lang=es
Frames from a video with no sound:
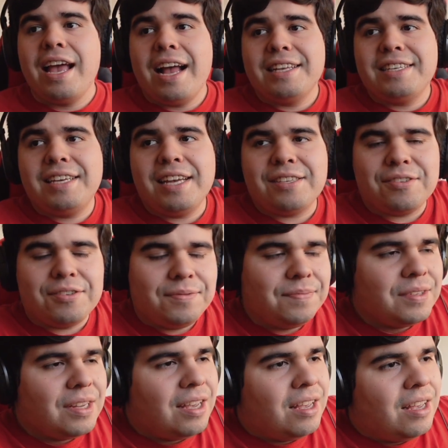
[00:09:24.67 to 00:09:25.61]
Así que eso,
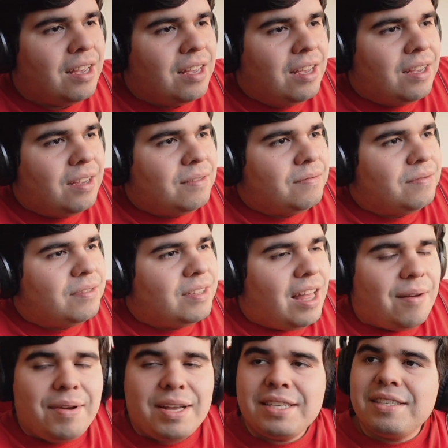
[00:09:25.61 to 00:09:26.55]

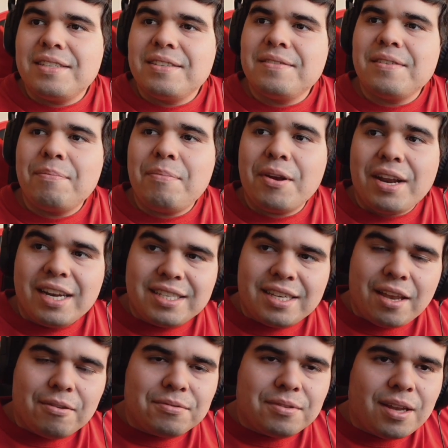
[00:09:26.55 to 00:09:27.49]
nada más, espero que les
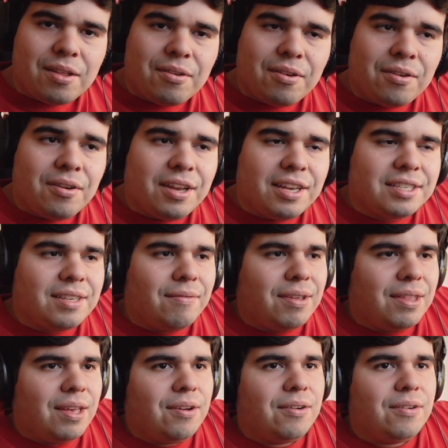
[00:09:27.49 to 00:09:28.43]
haya gustado este
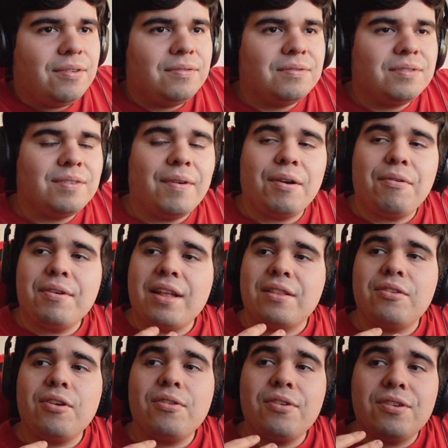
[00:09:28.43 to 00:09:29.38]
video, se me
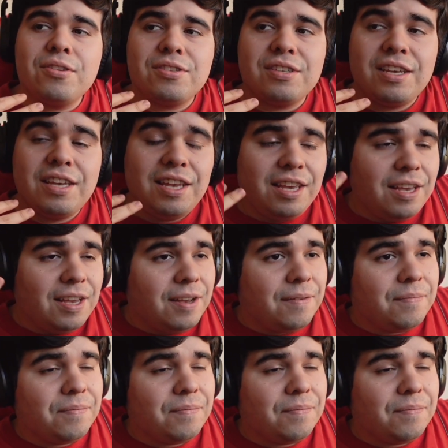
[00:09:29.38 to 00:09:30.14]
cuidan todos y